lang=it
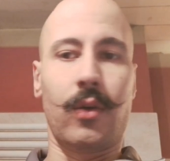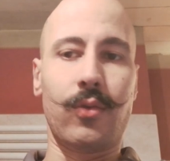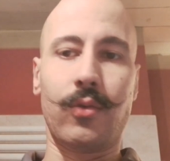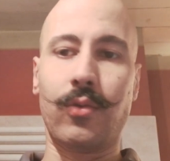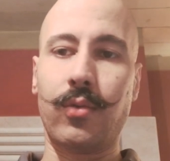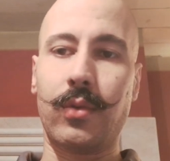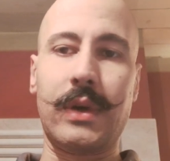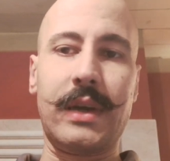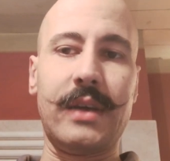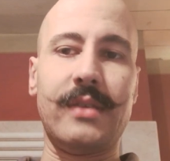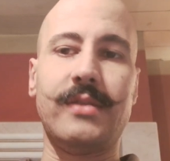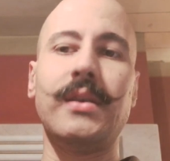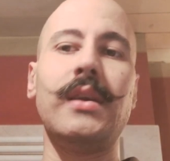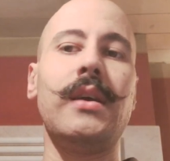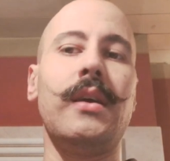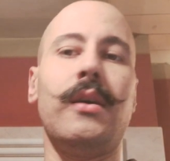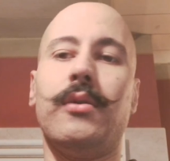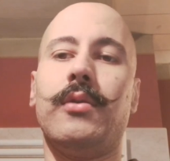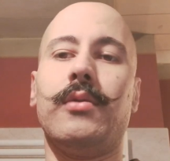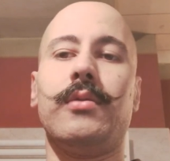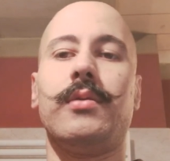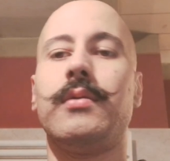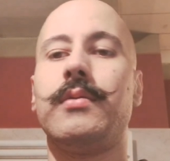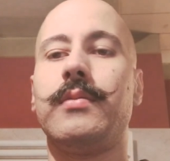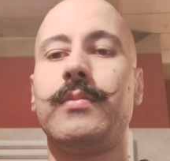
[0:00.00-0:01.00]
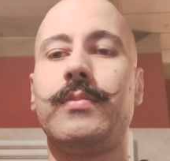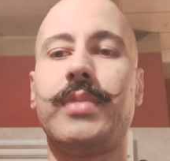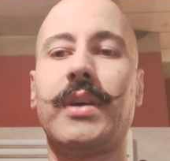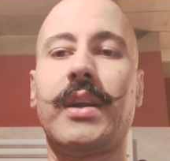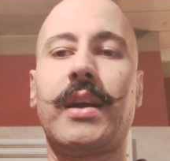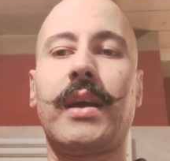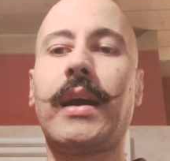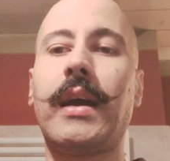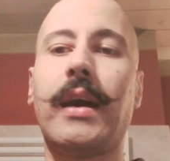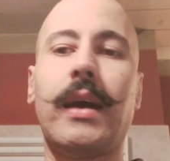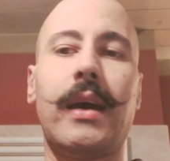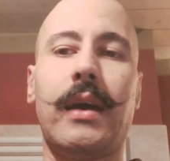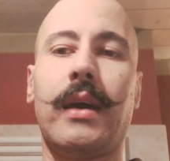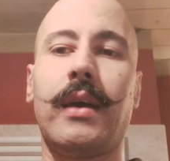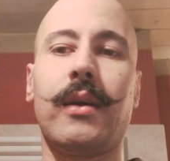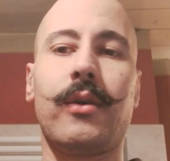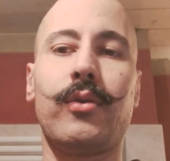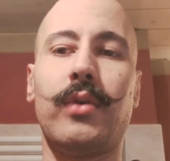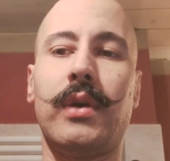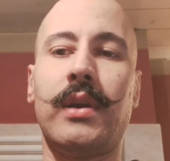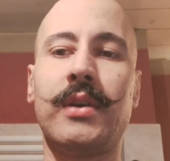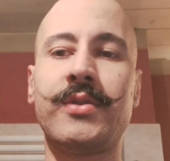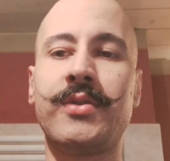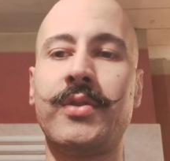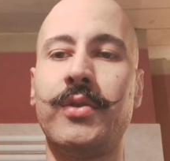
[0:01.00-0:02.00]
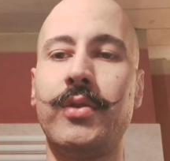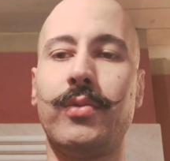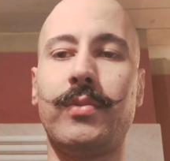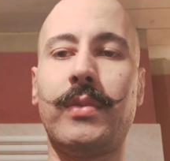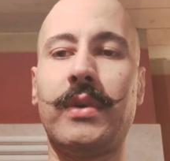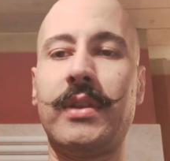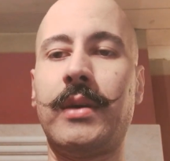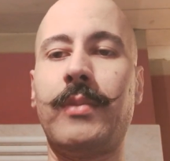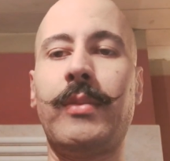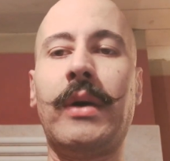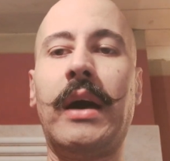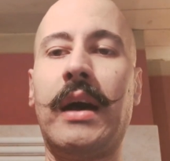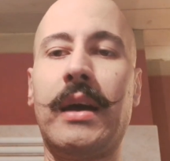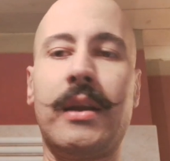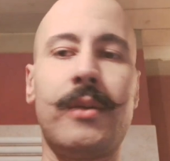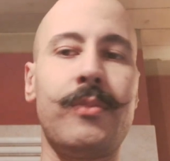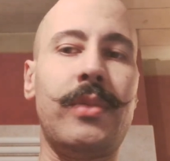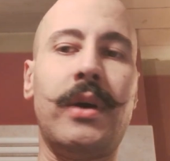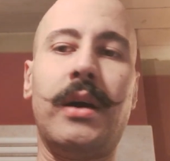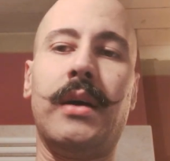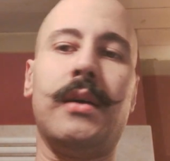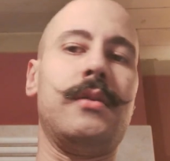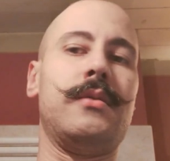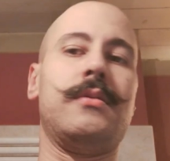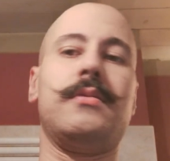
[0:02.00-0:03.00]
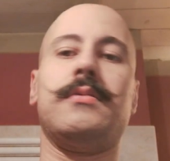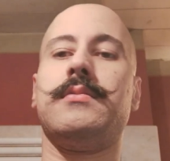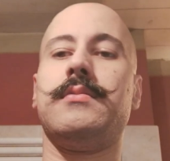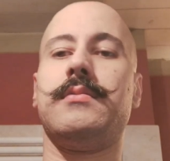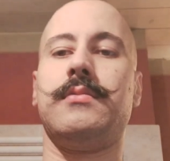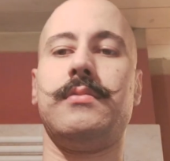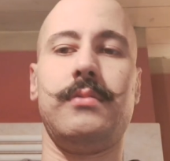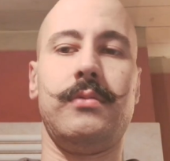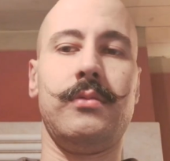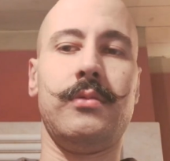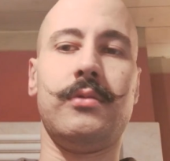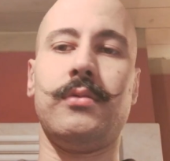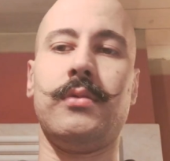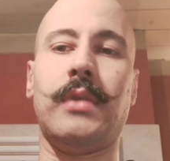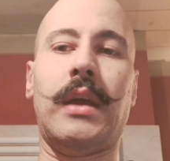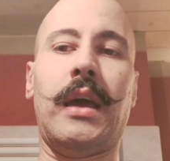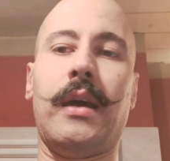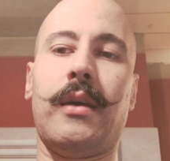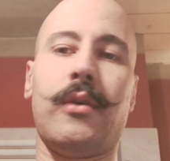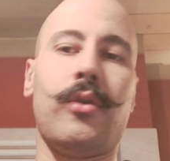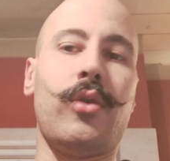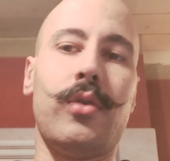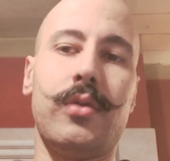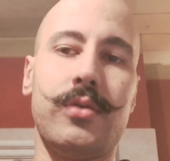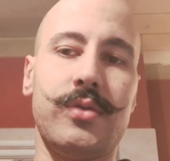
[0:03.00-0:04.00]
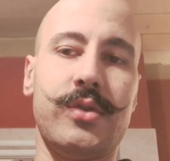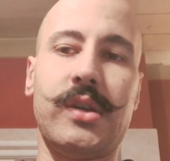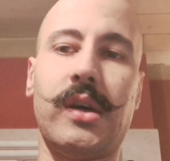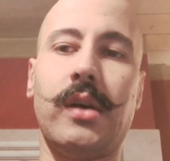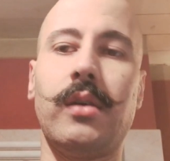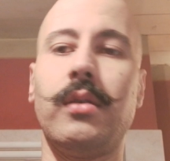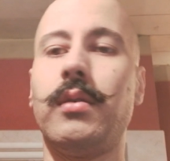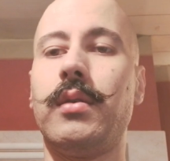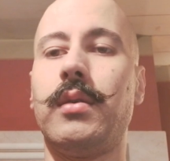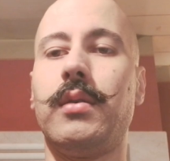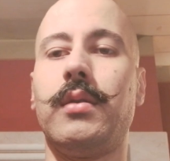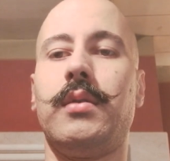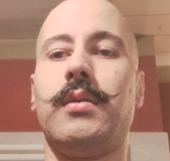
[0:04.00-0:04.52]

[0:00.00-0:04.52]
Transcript: Un casino, perché con la schiuma da barba non è cosa,